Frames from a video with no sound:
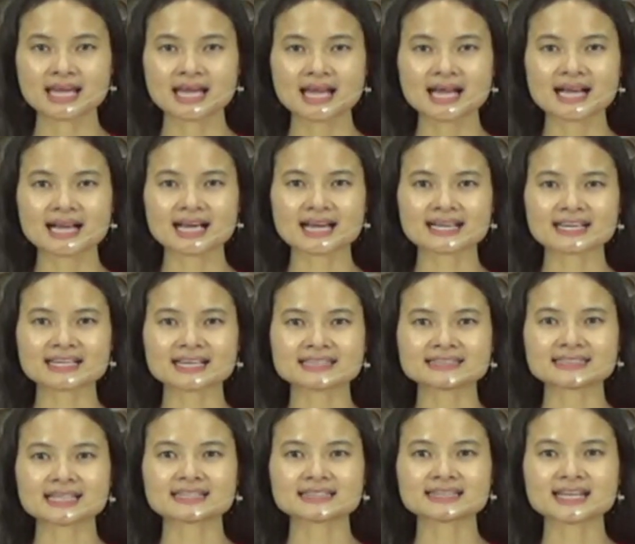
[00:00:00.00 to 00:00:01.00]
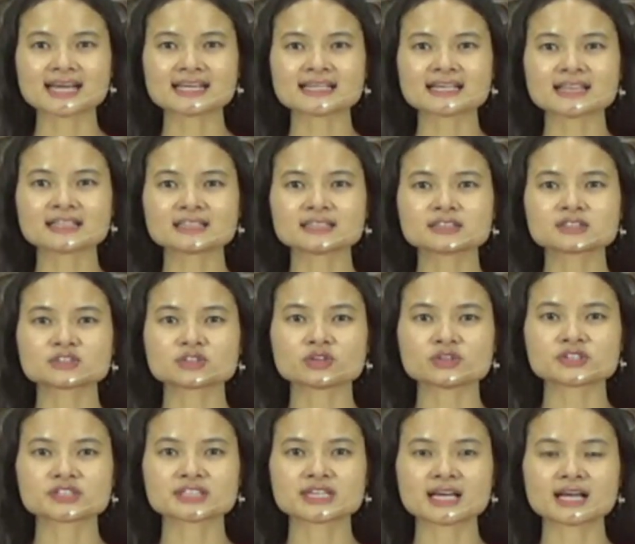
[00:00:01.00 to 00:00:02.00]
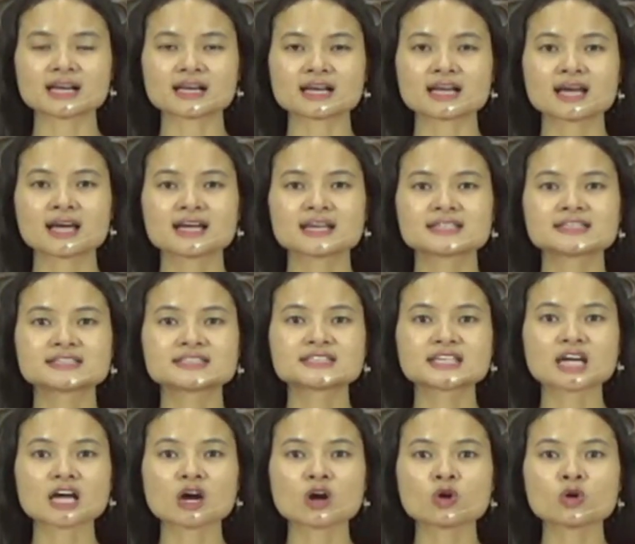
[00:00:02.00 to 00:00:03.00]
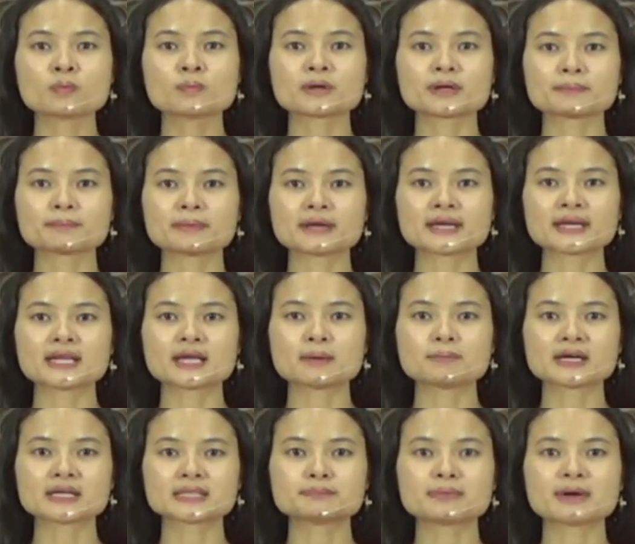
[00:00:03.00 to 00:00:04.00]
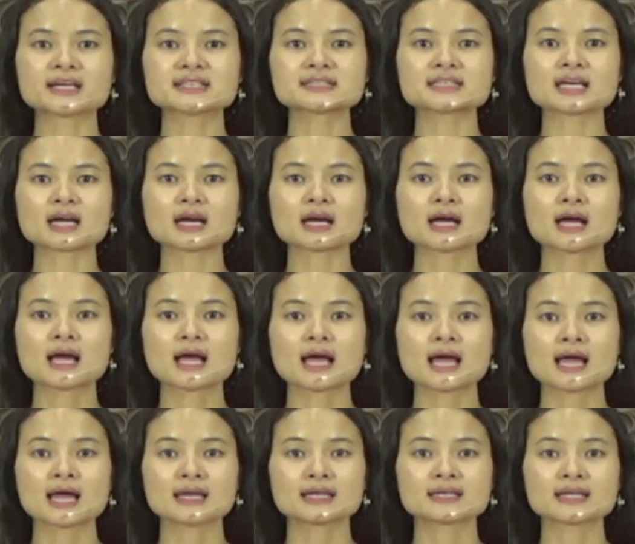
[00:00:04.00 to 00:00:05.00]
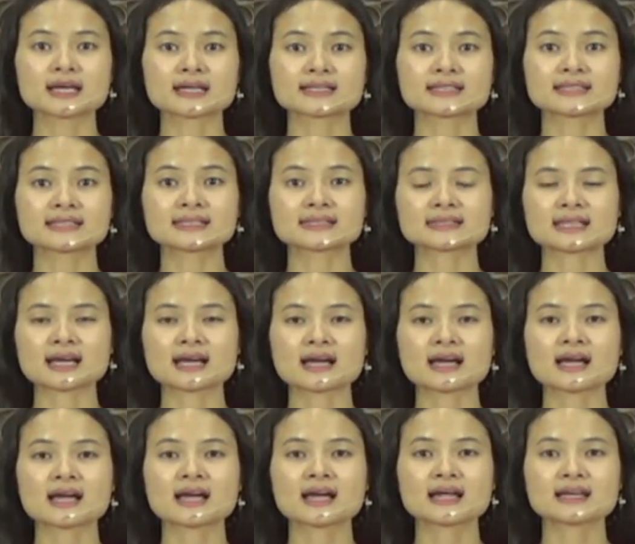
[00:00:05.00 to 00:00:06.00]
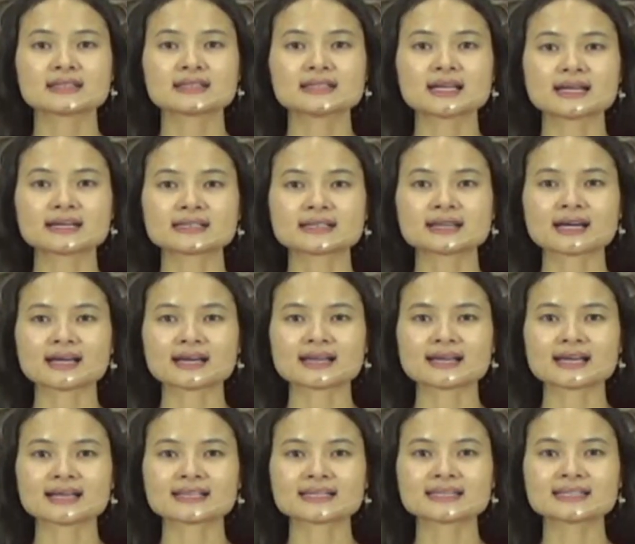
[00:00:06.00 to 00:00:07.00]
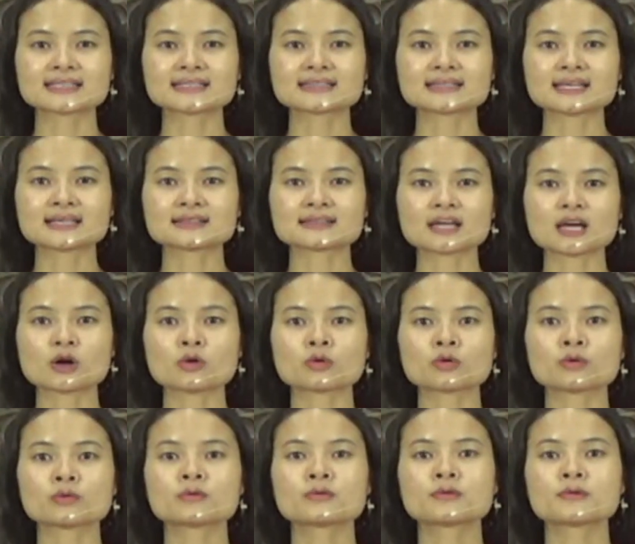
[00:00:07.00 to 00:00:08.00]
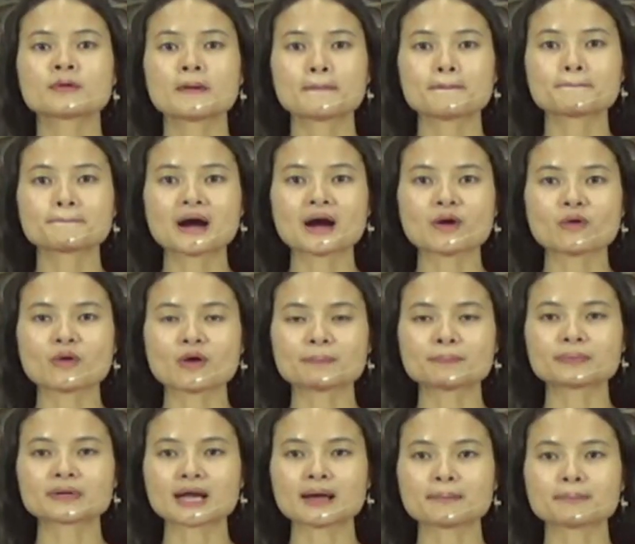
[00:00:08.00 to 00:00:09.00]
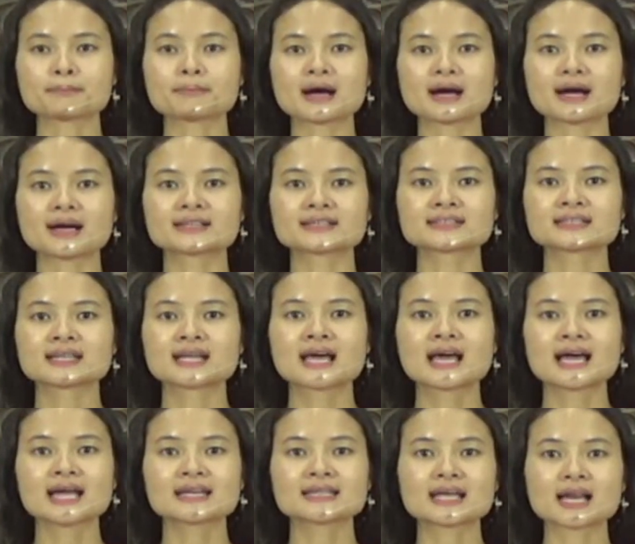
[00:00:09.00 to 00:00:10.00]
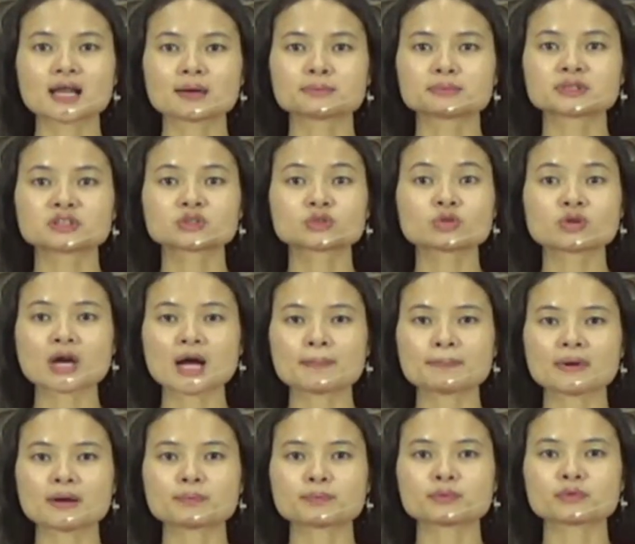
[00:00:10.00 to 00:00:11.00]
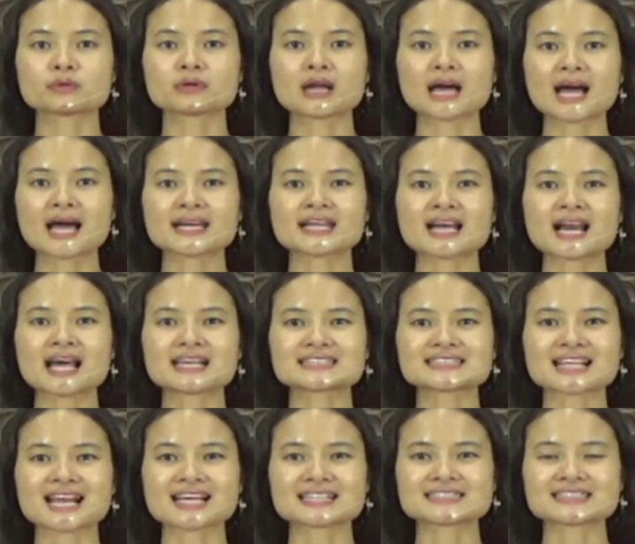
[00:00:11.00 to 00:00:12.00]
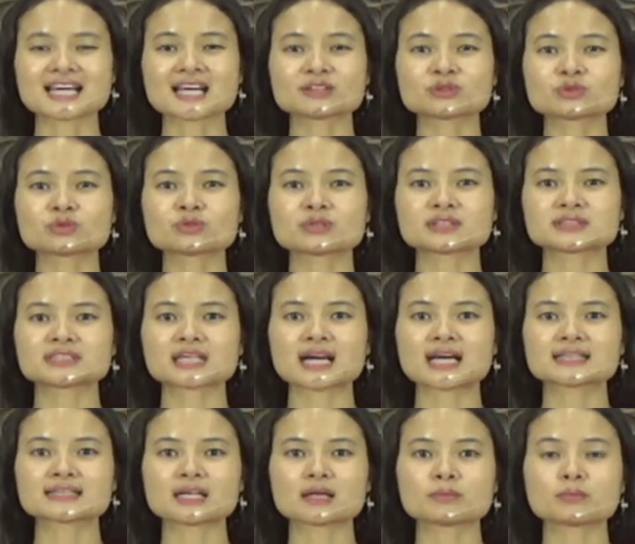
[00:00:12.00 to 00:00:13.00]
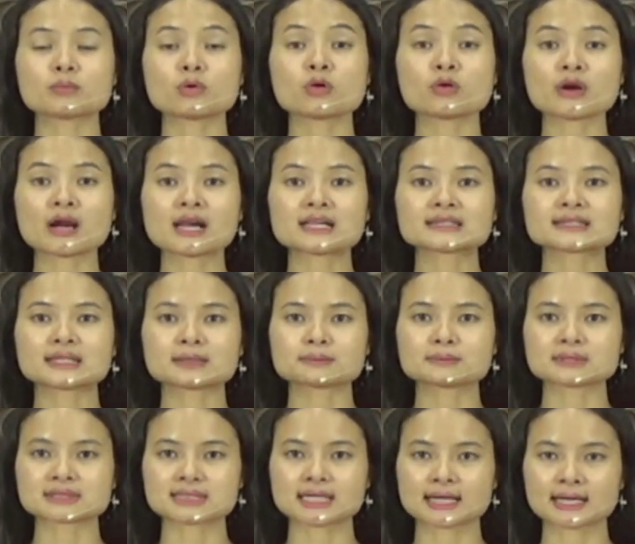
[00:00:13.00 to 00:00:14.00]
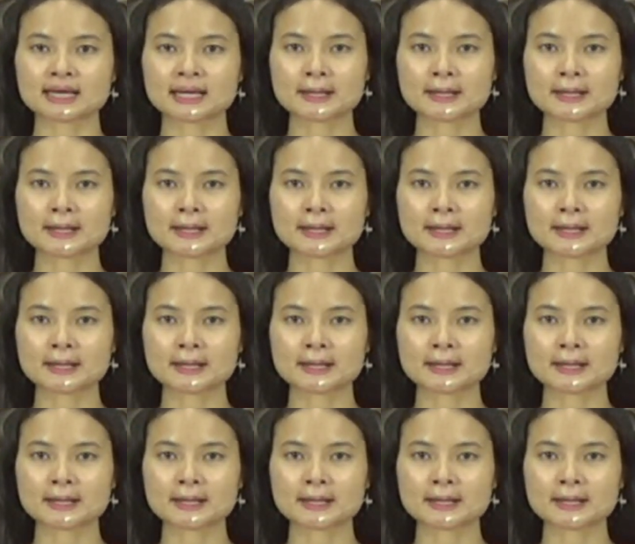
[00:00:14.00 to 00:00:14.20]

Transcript: Karena tatanan sosial jauh berbeda bagi banyak dari kita dan karena kita tahu bahwa perhambaan dalam bentuk apapun adalah salah satu kejahatan moral terbesar.